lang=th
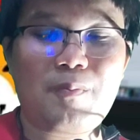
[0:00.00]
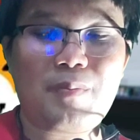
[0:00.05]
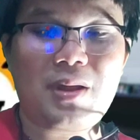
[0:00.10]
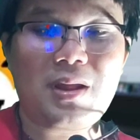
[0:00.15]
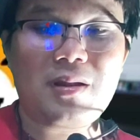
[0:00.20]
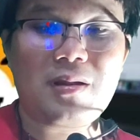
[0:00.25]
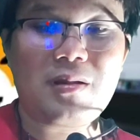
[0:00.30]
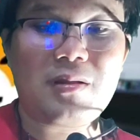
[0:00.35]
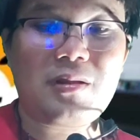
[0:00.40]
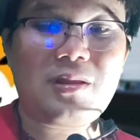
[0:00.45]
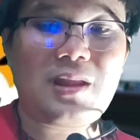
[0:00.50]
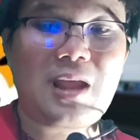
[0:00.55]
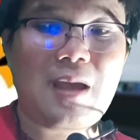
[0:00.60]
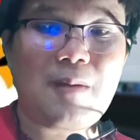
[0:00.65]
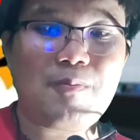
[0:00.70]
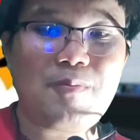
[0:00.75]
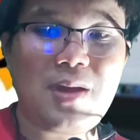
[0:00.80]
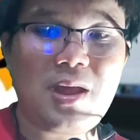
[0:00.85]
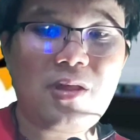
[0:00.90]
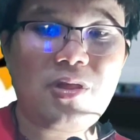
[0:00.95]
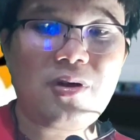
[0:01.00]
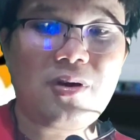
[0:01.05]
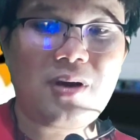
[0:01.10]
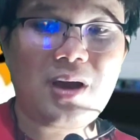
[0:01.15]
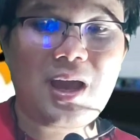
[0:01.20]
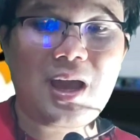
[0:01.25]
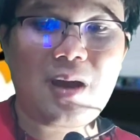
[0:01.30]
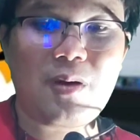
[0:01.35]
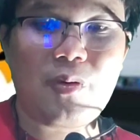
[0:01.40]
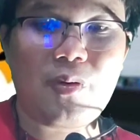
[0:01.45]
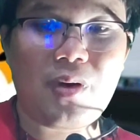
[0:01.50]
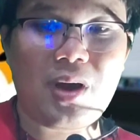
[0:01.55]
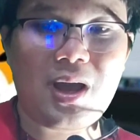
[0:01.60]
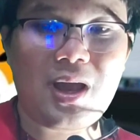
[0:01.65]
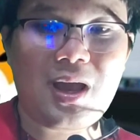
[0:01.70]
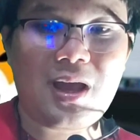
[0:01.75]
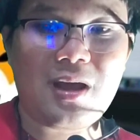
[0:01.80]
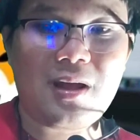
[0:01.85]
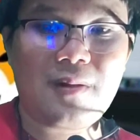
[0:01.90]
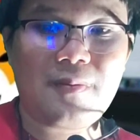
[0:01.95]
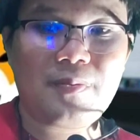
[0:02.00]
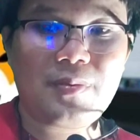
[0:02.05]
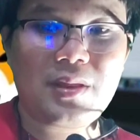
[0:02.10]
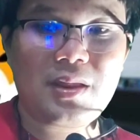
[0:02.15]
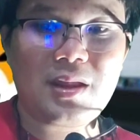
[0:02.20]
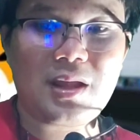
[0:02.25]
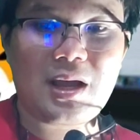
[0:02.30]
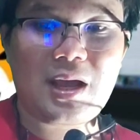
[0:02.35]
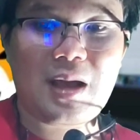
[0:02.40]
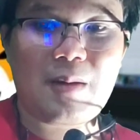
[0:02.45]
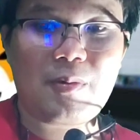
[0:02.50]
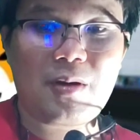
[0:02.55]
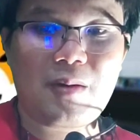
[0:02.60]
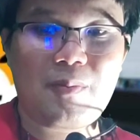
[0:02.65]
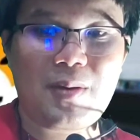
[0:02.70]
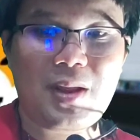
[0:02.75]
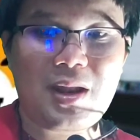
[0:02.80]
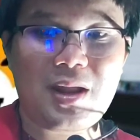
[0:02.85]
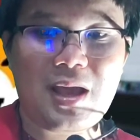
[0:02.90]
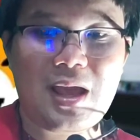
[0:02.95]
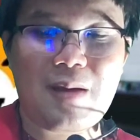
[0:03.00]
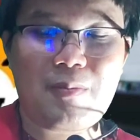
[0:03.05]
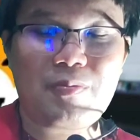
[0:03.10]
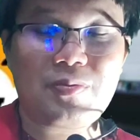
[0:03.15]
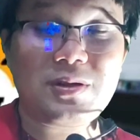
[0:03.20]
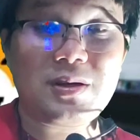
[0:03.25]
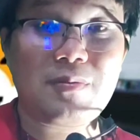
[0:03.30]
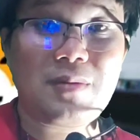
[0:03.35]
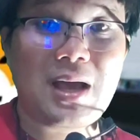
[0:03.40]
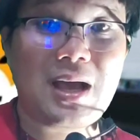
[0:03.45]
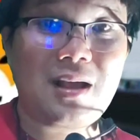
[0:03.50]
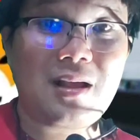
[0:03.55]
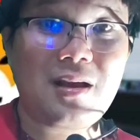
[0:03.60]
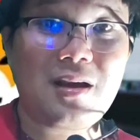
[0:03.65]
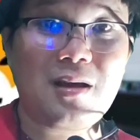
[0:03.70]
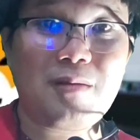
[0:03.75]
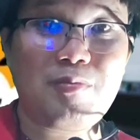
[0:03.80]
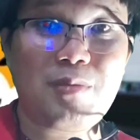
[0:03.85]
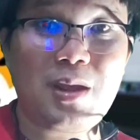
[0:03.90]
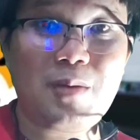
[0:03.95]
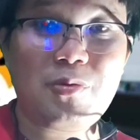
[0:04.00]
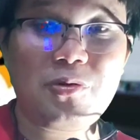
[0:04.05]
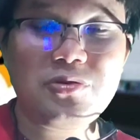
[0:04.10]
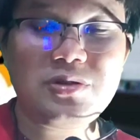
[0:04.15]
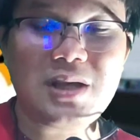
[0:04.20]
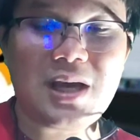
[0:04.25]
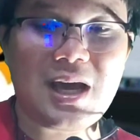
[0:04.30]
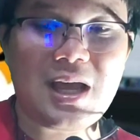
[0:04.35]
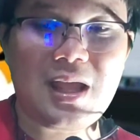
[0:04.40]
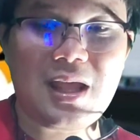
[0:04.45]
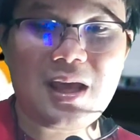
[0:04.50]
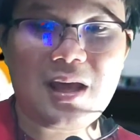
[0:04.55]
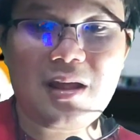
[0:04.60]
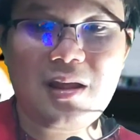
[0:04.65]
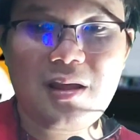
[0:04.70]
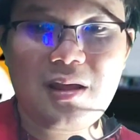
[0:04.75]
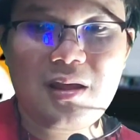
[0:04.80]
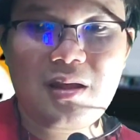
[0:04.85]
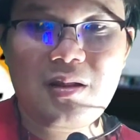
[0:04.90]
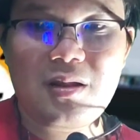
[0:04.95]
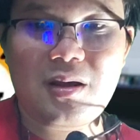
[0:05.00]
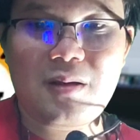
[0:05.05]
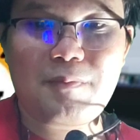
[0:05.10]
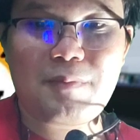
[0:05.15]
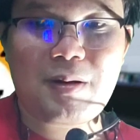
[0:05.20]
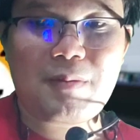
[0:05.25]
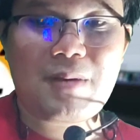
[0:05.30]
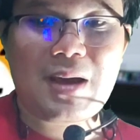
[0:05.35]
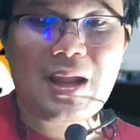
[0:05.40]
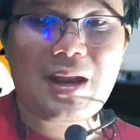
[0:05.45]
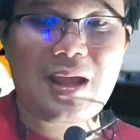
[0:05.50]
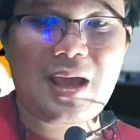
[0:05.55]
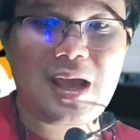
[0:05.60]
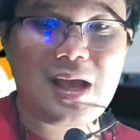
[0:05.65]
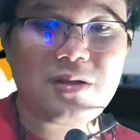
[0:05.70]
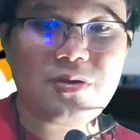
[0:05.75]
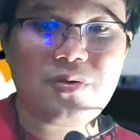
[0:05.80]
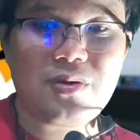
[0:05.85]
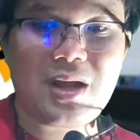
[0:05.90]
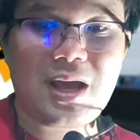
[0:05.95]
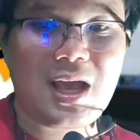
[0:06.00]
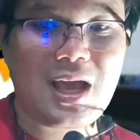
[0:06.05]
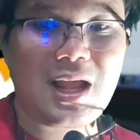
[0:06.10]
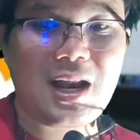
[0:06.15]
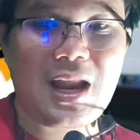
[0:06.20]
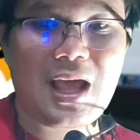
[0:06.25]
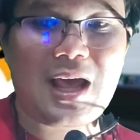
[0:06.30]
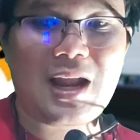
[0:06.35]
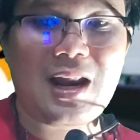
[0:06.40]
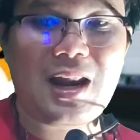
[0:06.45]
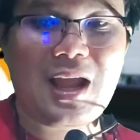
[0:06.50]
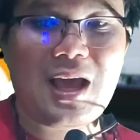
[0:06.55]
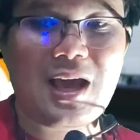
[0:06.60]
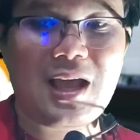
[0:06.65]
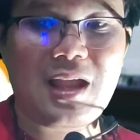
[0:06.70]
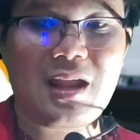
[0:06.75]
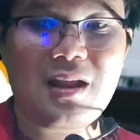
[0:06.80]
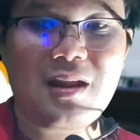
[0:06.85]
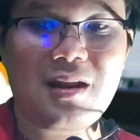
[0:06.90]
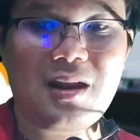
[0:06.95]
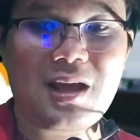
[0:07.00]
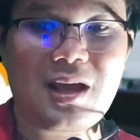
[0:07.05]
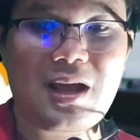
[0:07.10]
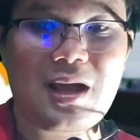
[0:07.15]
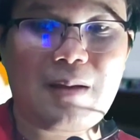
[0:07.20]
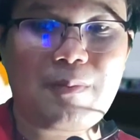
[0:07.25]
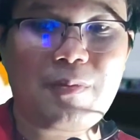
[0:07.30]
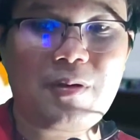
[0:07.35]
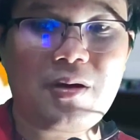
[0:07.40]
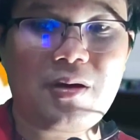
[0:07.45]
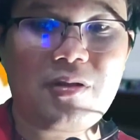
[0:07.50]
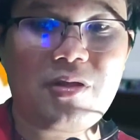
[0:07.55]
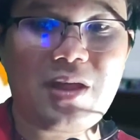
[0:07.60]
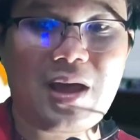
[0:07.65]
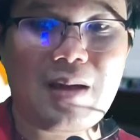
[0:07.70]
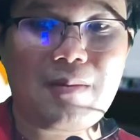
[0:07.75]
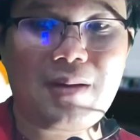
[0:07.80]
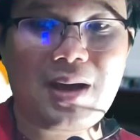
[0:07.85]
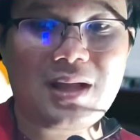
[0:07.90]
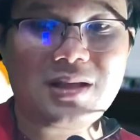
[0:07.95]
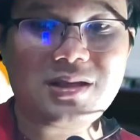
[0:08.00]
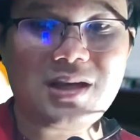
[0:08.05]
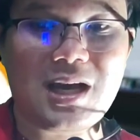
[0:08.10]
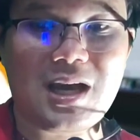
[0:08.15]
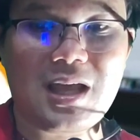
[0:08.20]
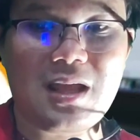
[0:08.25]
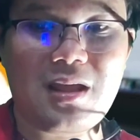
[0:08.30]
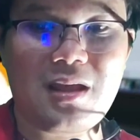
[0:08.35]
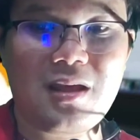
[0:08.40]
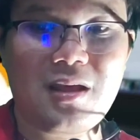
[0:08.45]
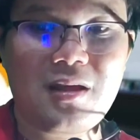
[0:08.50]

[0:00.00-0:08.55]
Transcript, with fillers: ต้องเปลี่ยนแต่ปี 2565นะครับก็เป็นแอปชำระเงินมีผู้ใช้ถึงประมาณ 5.5 ล้านรายนะครับก็สามารถใช้